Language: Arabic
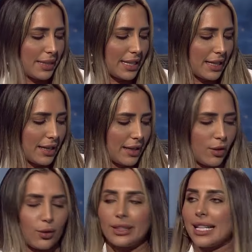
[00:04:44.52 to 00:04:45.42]
بس
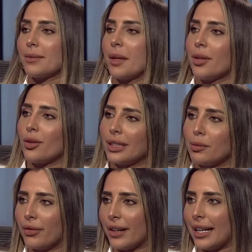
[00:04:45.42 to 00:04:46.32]
كنا لازم نعمل له كده
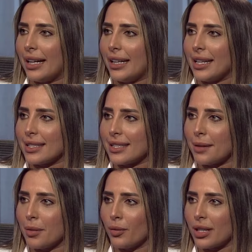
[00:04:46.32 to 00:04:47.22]
مفاجاه يعني.
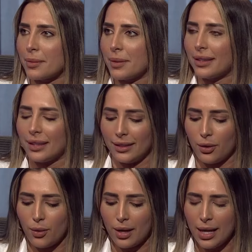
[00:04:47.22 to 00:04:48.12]
لذيذه بمناسبه ان
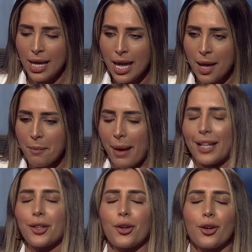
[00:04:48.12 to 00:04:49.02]
هو
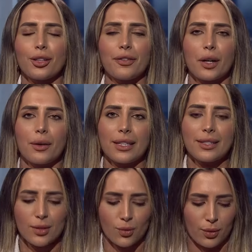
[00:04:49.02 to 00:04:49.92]
معانا النهارده في
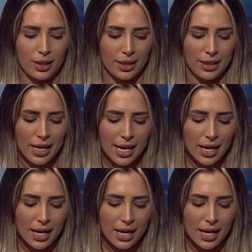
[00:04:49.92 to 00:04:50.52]
كواليس و أه